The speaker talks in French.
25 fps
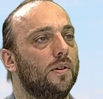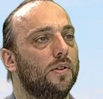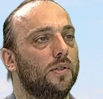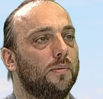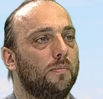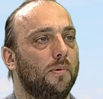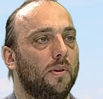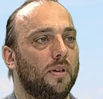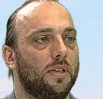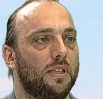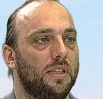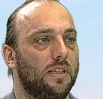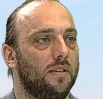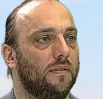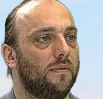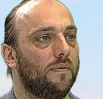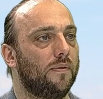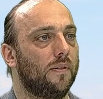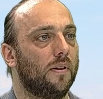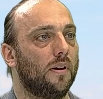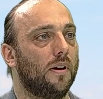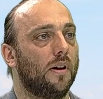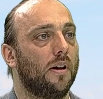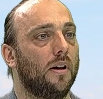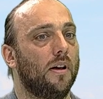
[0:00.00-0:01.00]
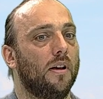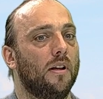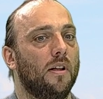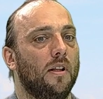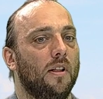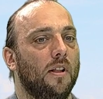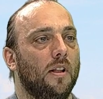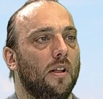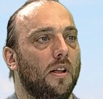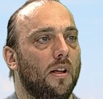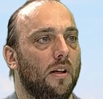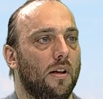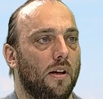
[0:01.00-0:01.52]
sportifs...
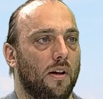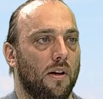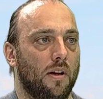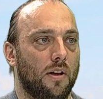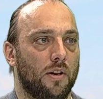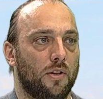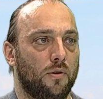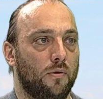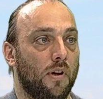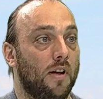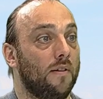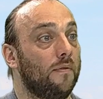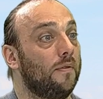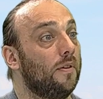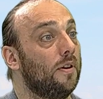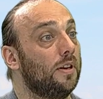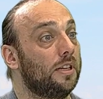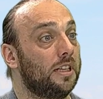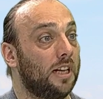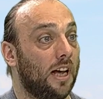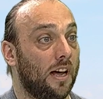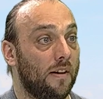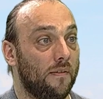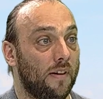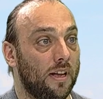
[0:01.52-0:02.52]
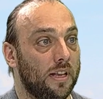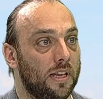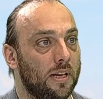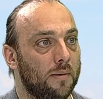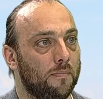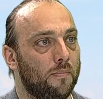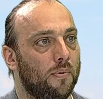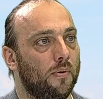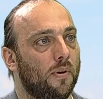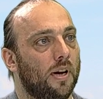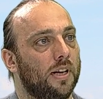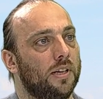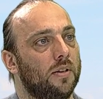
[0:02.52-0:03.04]
Euh, doivent euh, travailler
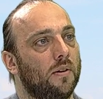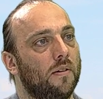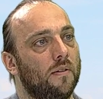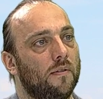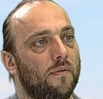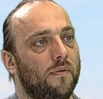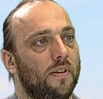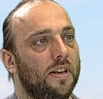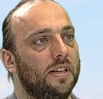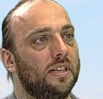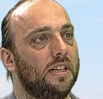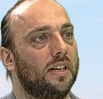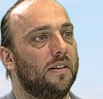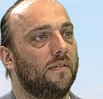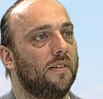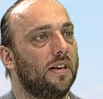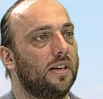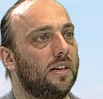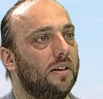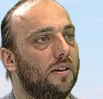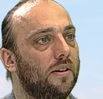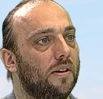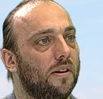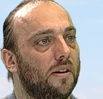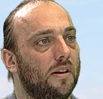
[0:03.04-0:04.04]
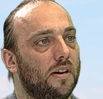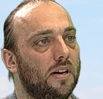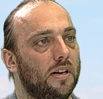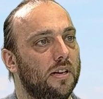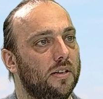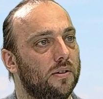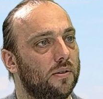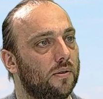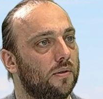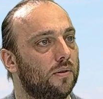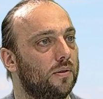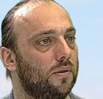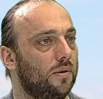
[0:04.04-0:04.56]
pour être en phase avec euh,
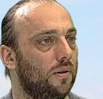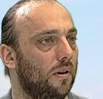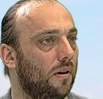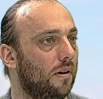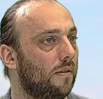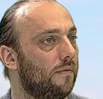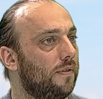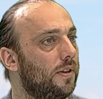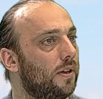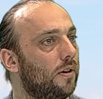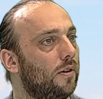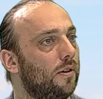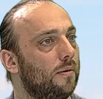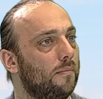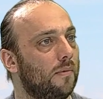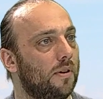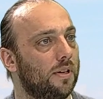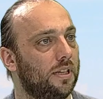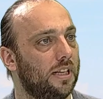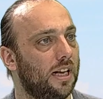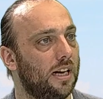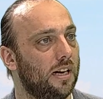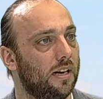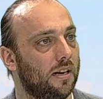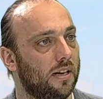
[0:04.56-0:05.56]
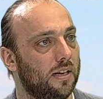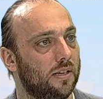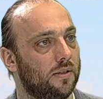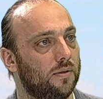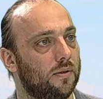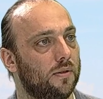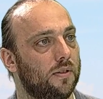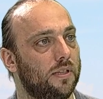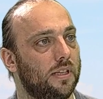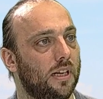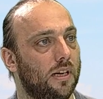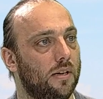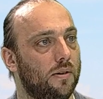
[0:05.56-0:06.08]
les enjeux environnementaux et
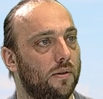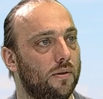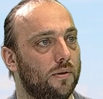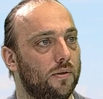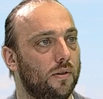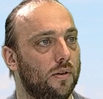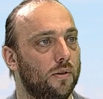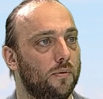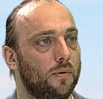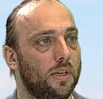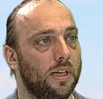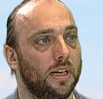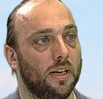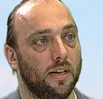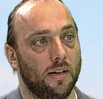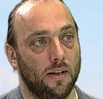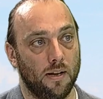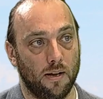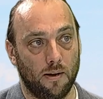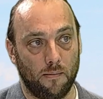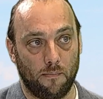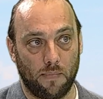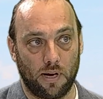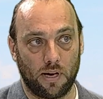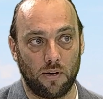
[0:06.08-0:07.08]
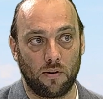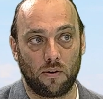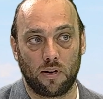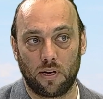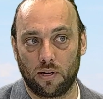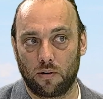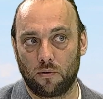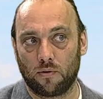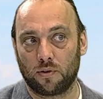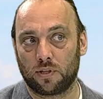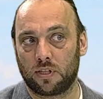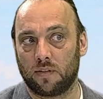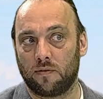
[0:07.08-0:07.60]
sociaux d'aujourd'hui. Maintenant, les
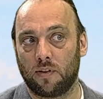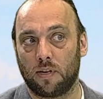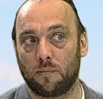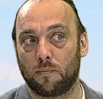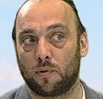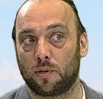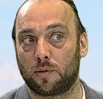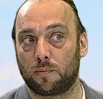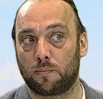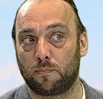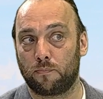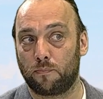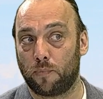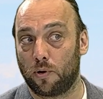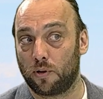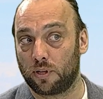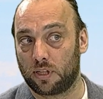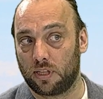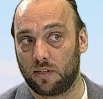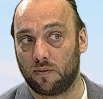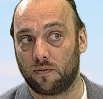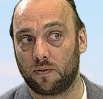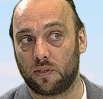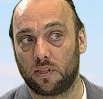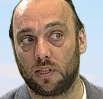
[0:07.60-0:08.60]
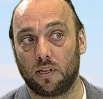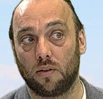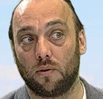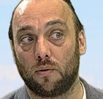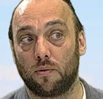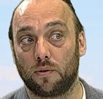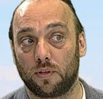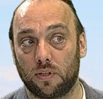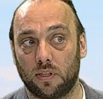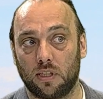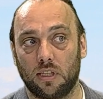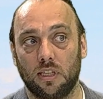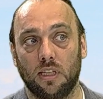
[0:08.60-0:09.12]
grands événements sportifs, c'est
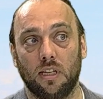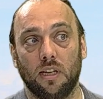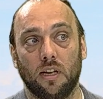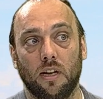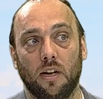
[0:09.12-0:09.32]
aussi